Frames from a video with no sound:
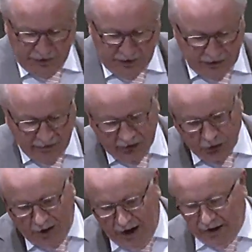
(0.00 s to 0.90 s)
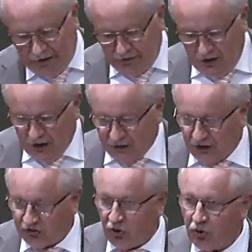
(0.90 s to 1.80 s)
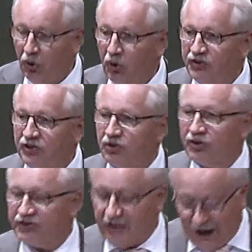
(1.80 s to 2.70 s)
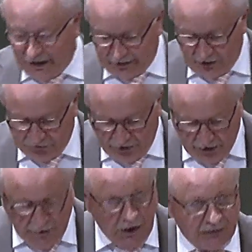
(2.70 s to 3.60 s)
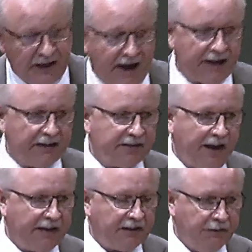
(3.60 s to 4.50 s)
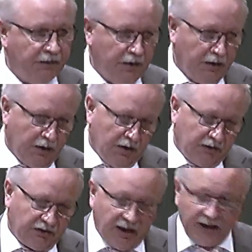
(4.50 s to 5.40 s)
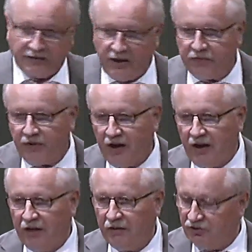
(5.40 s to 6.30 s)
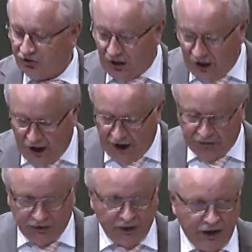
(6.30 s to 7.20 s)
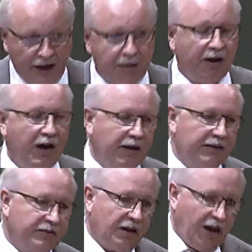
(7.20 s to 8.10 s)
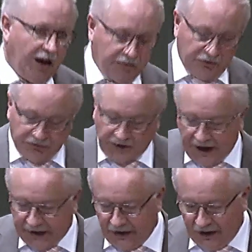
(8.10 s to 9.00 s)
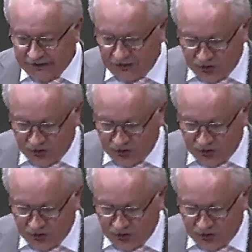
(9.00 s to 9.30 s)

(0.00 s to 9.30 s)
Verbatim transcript: Da war zum einen das große soziale Gefälle. Auf der einen Seite sehr, sehr viele Sklaven, ehemalige Sklaven, freigelassene